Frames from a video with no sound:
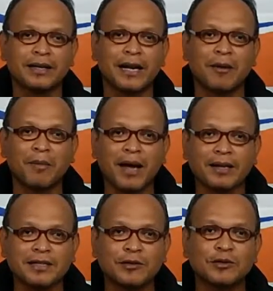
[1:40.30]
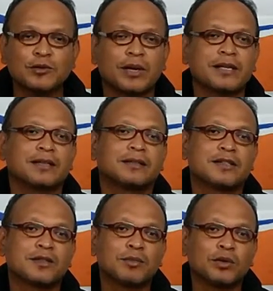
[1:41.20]
Dalam aksi unjuk rasa
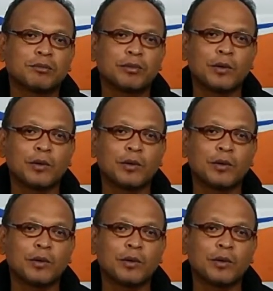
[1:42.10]
tersebut,